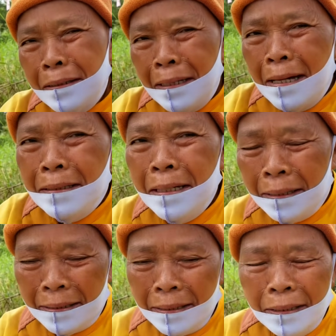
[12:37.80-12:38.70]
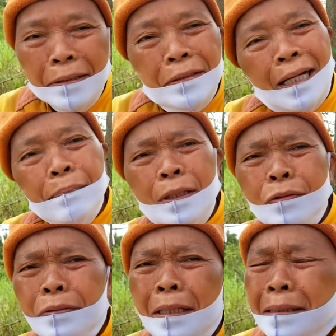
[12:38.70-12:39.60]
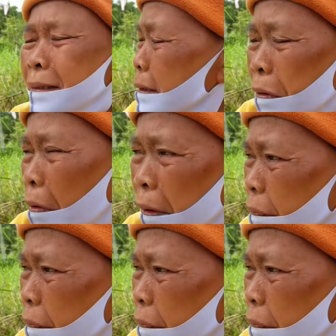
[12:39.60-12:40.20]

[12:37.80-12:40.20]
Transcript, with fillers: con nản cô lắm luôn á bữa